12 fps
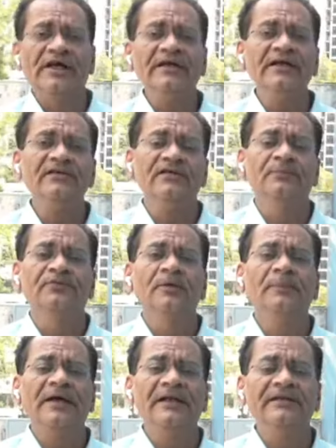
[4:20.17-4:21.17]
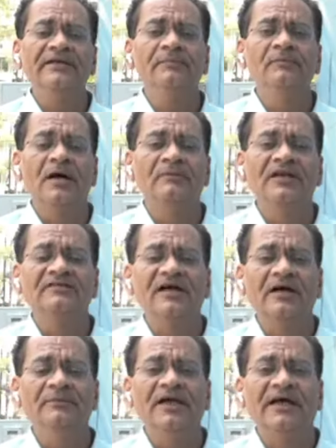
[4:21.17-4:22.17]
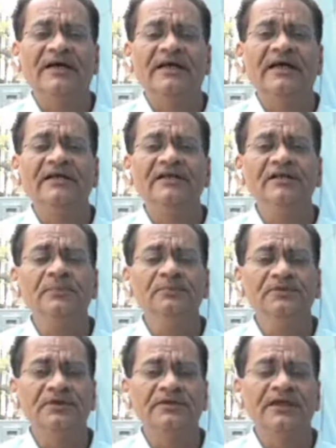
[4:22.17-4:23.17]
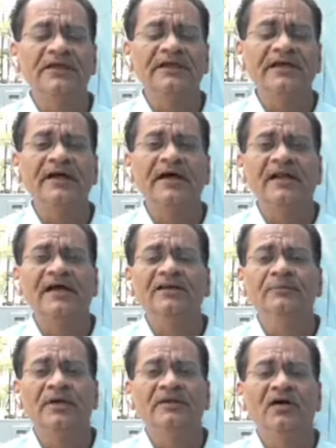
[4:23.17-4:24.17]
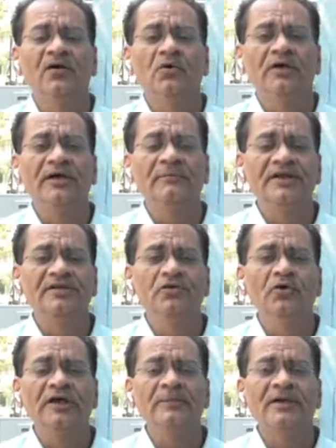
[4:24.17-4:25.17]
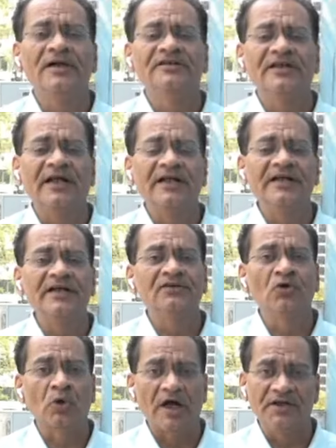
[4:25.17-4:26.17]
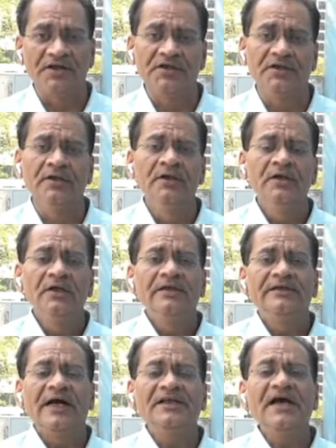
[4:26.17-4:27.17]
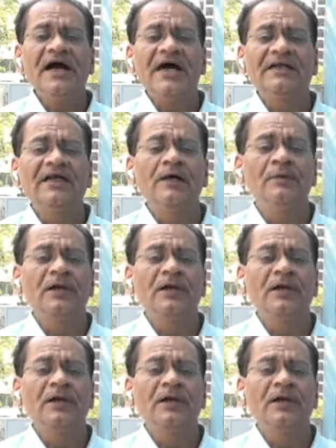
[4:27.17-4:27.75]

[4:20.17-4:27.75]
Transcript: कि सबसे पहले जब मामला सामने आ गया कि जब चिंताजनक हालात पैदा हो गए मरीजों के ब्लड चढ़ाने के दौरान ही यानी आधा ब्लड